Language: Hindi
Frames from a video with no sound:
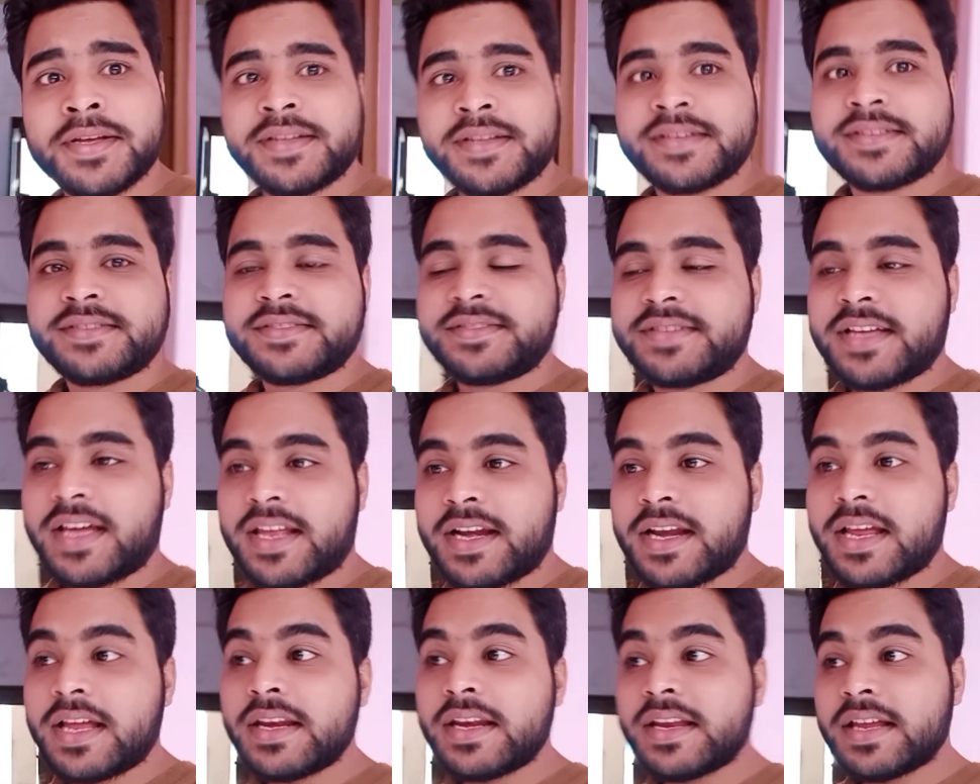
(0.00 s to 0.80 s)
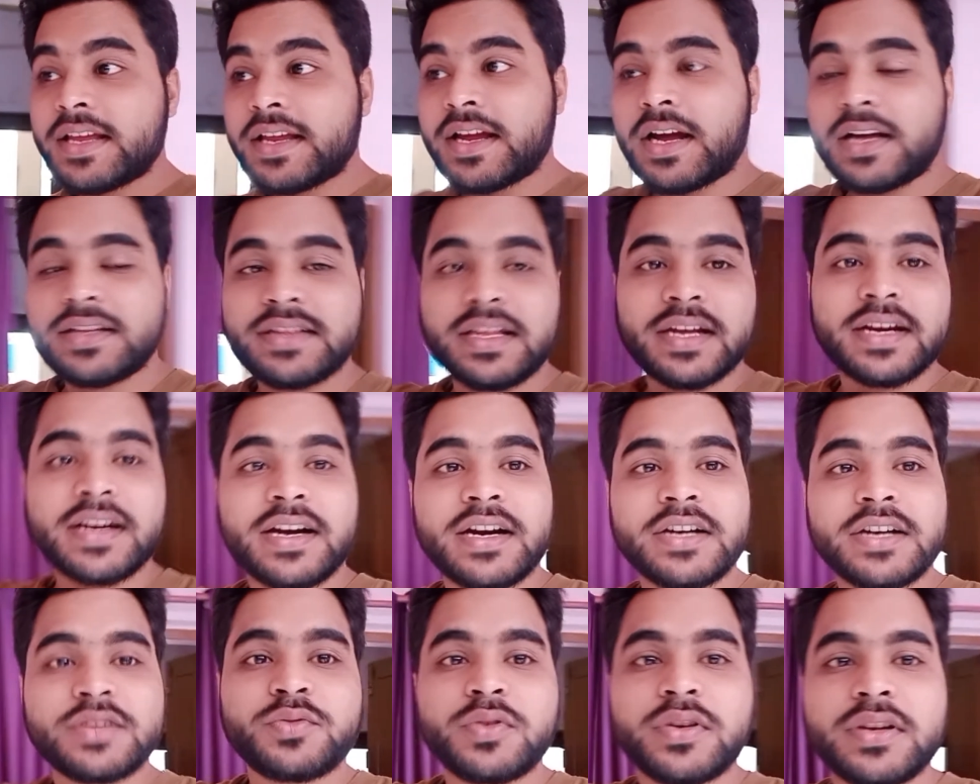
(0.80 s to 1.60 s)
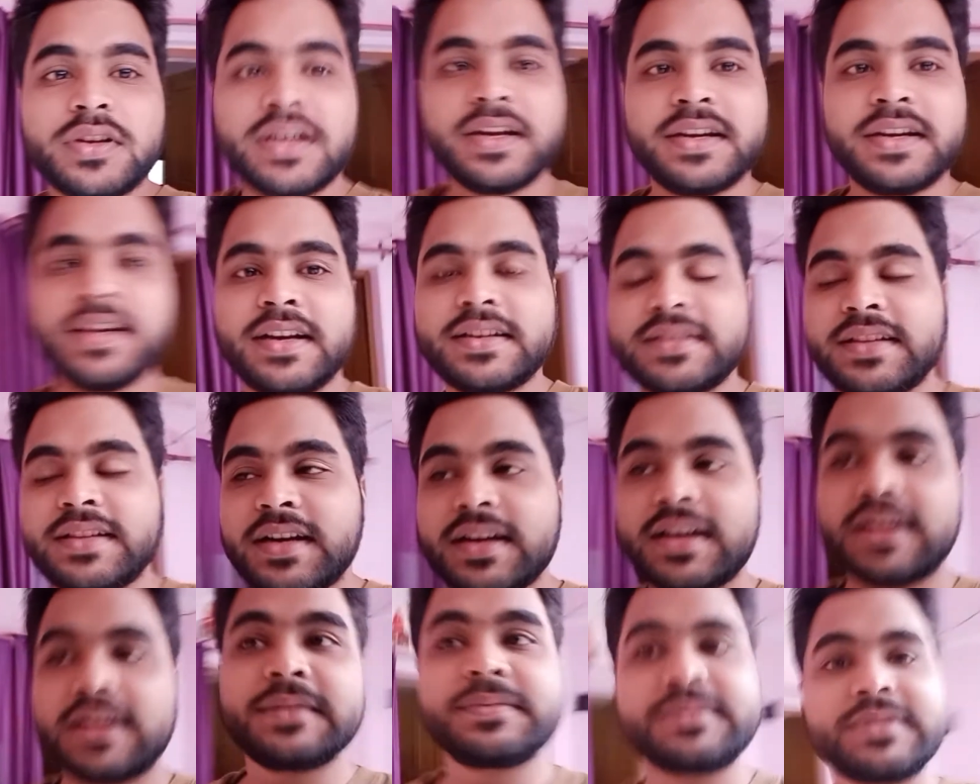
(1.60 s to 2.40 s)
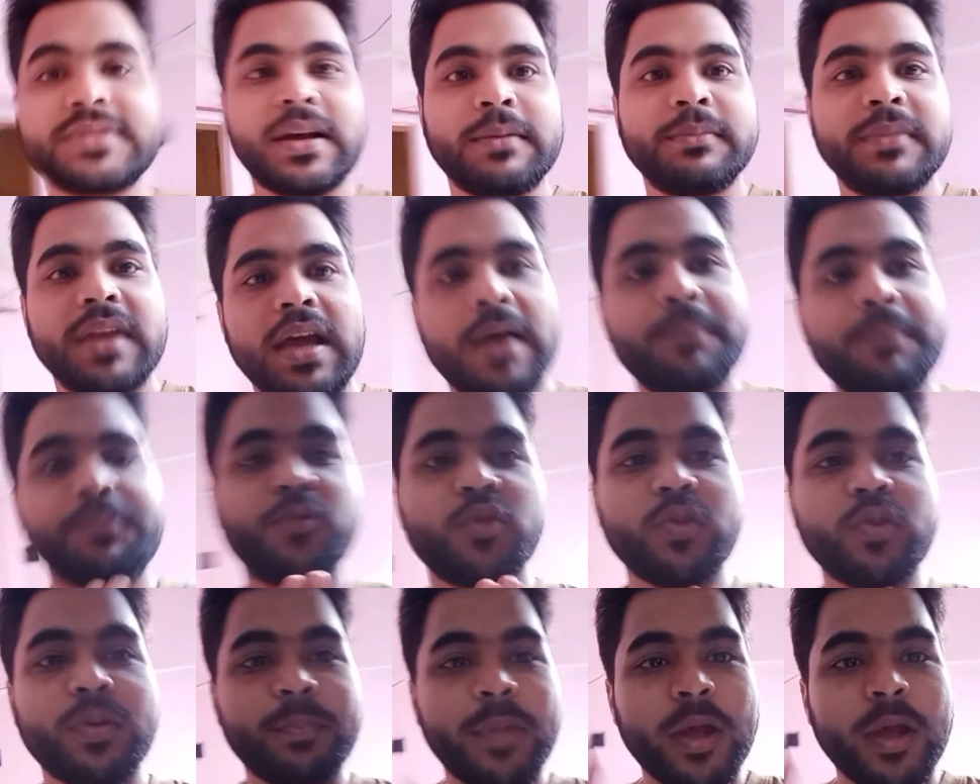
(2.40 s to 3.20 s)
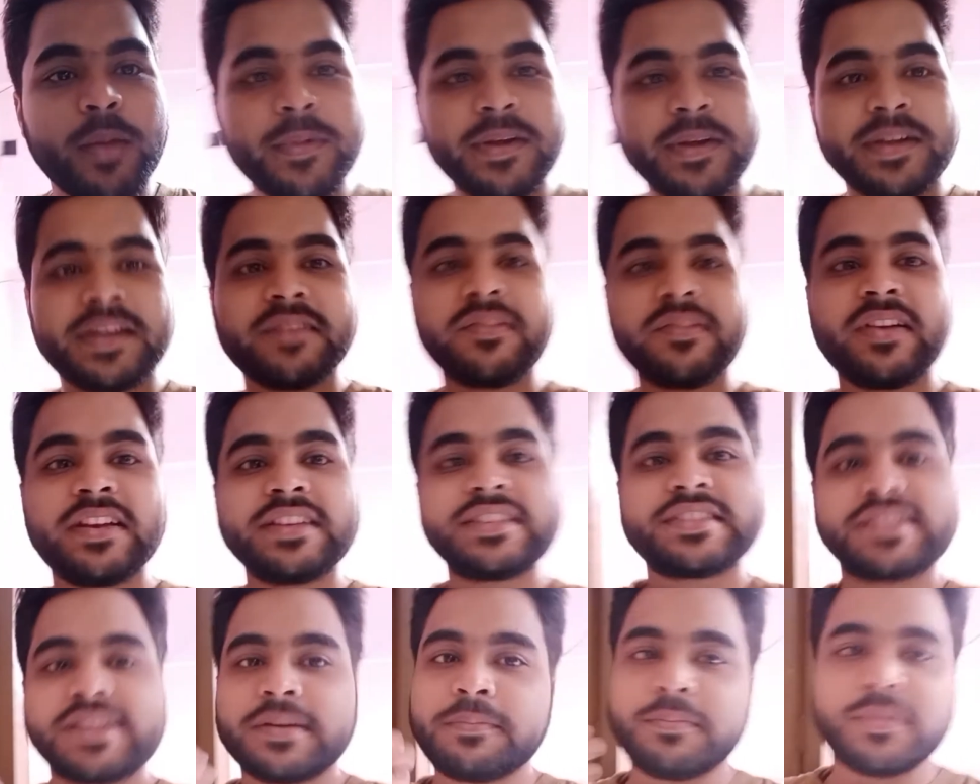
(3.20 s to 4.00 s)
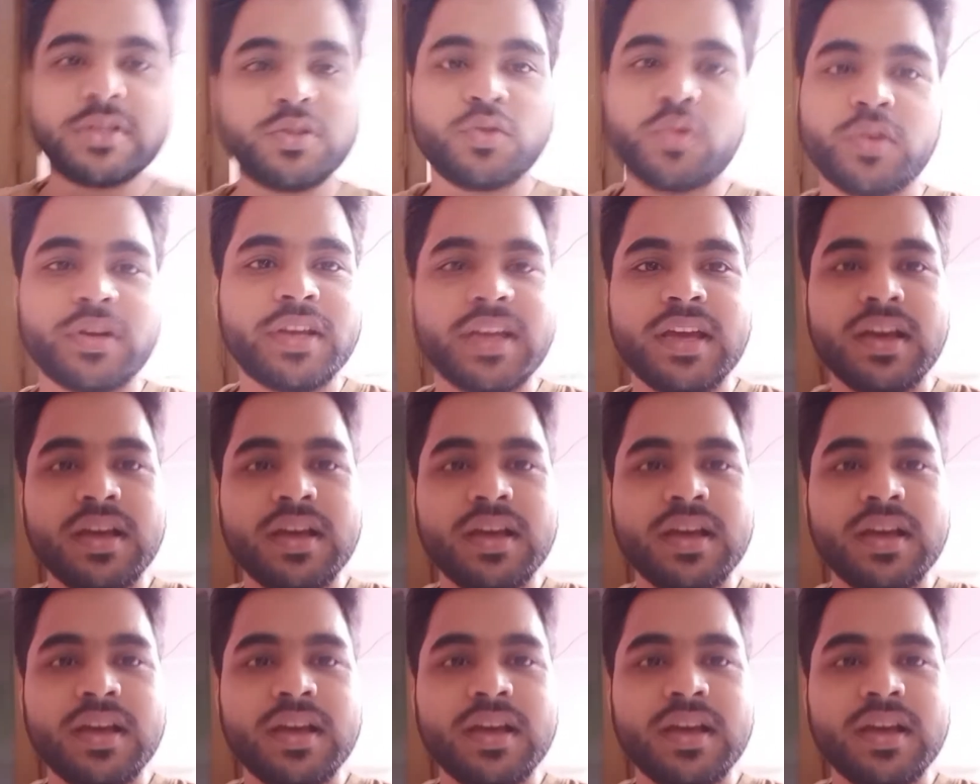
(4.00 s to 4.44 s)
जा रहे अरे आधार कार्ड तो रखा नहीं आधार कार्ड अब सामने अब तो बायोमेट्रिक वाला सिस्टम बंद हो गया